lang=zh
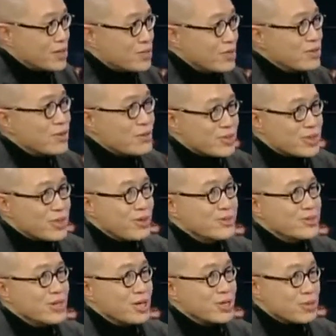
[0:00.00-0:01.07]
所以有时候
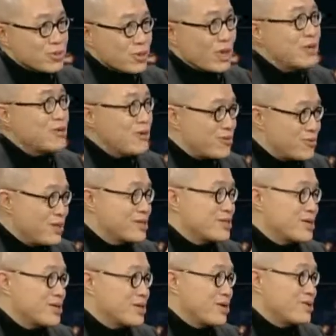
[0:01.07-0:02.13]
那个水有问
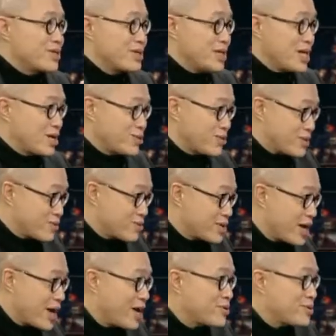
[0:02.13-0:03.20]
题，到你家水龙头
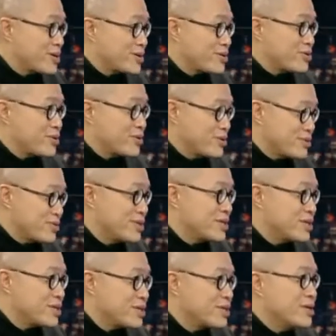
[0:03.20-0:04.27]
开出来那个水有问
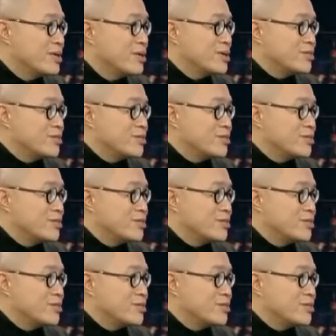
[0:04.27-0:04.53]
题，